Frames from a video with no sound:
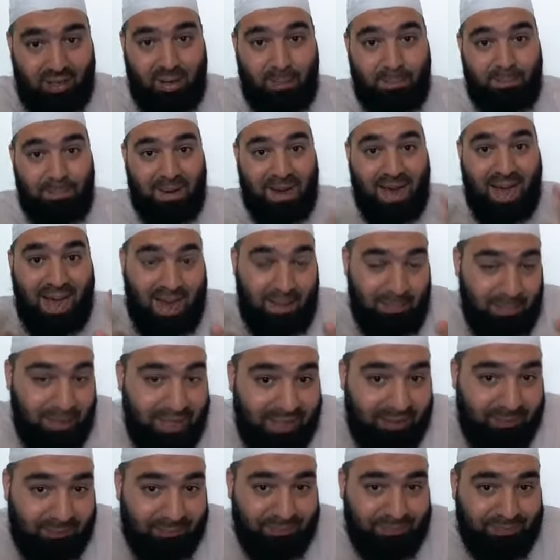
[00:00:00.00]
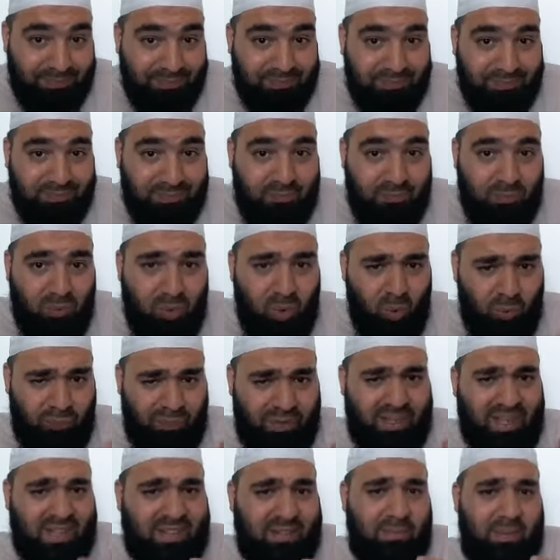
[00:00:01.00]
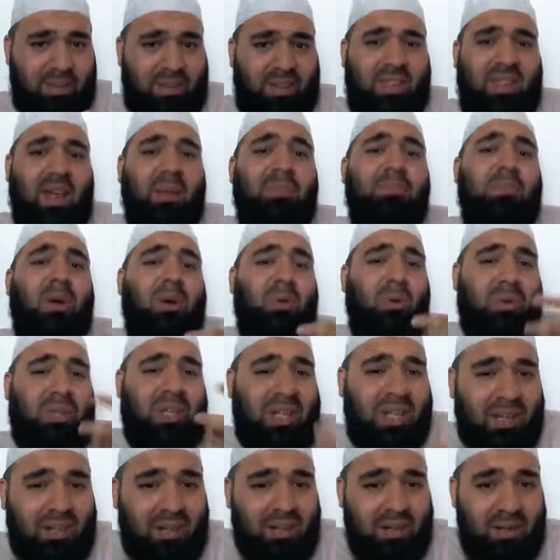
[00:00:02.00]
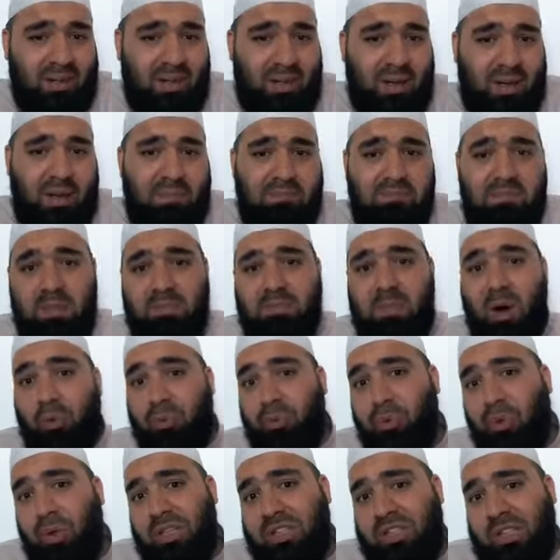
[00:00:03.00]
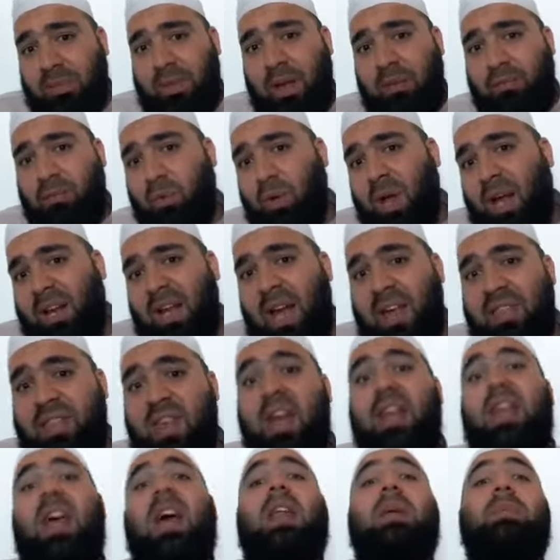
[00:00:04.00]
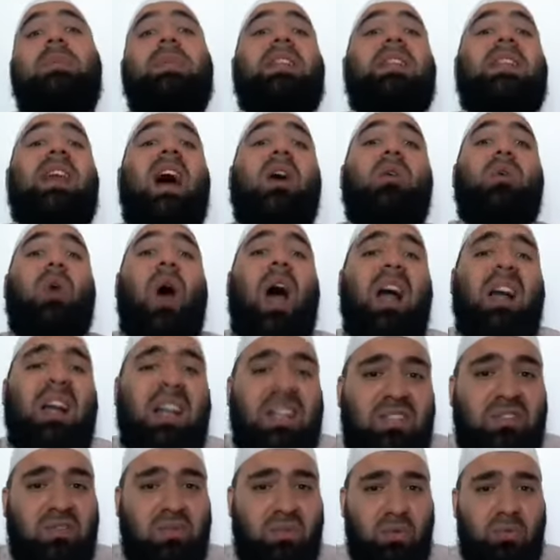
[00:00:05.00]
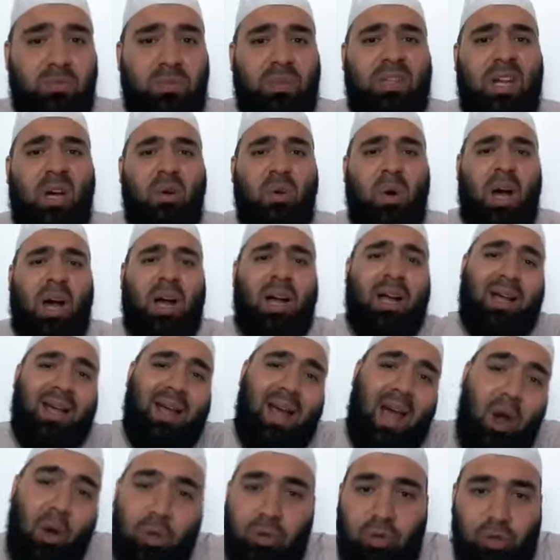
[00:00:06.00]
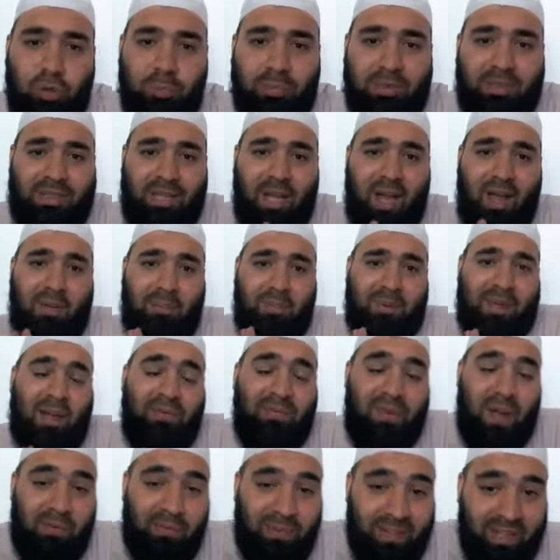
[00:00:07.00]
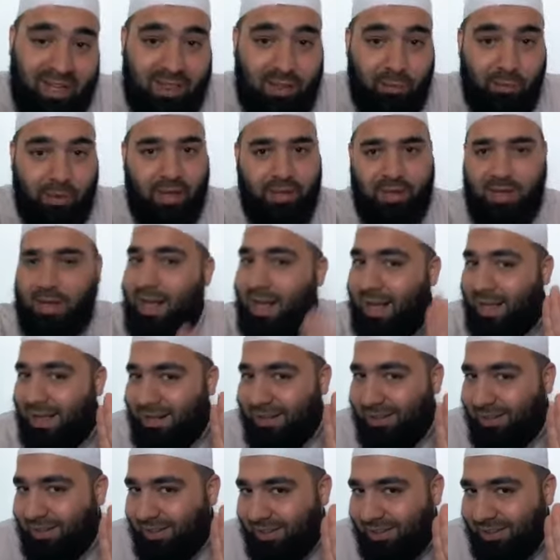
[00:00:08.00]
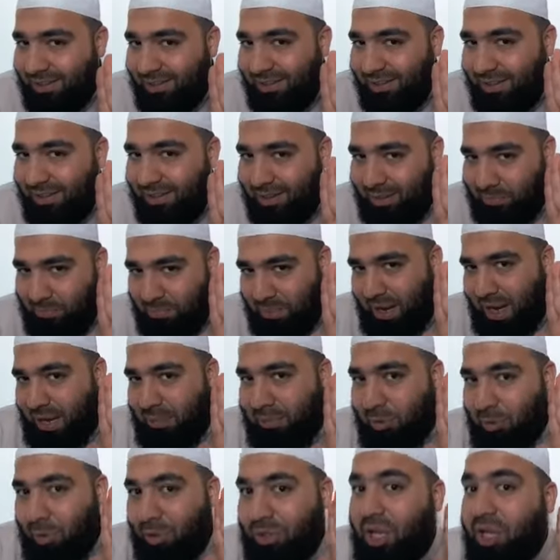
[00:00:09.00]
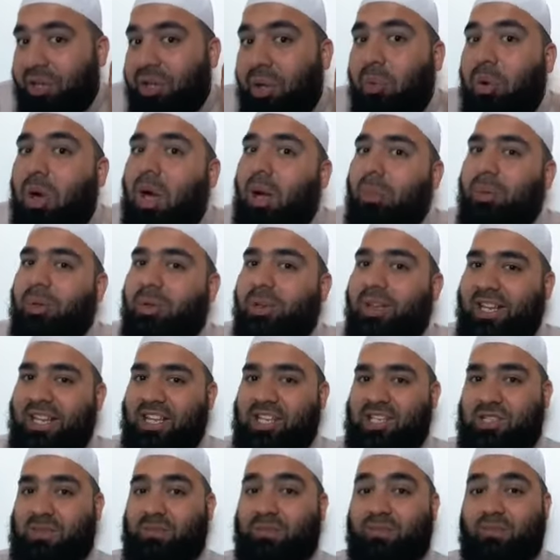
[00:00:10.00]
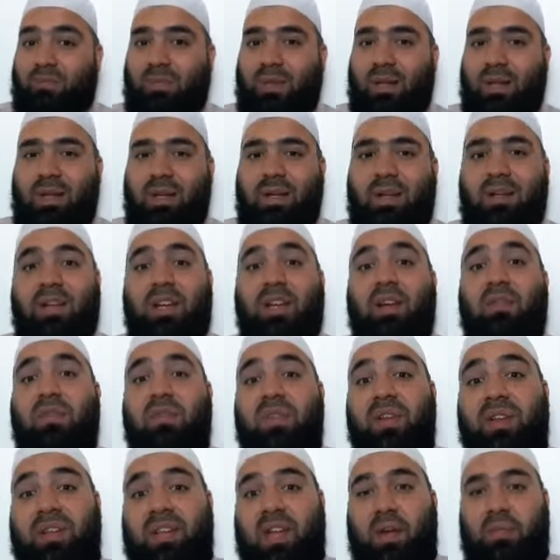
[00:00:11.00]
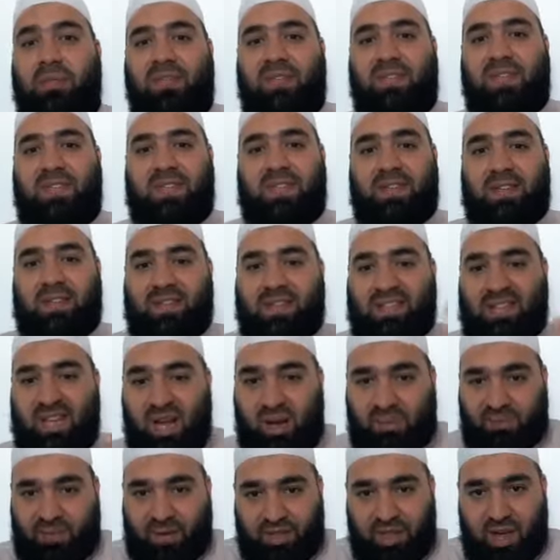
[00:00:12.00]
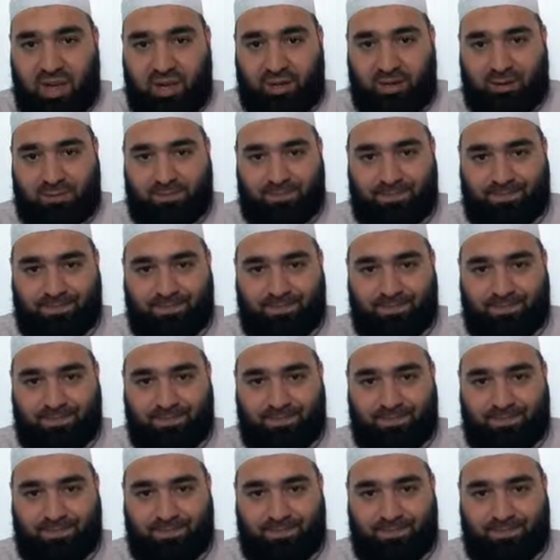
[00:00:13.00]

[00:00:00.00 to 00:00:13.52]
رب العالمين في ناس بتذمروا كتير من موضوع فلان أذاني أنا بدي أروح أكسره بدي أروح أقتله بدي, بدي أفعل فيه كذا وكذا لا رب العالمين وضع ضوابط ليش؟ لحفظ النفس يحفظك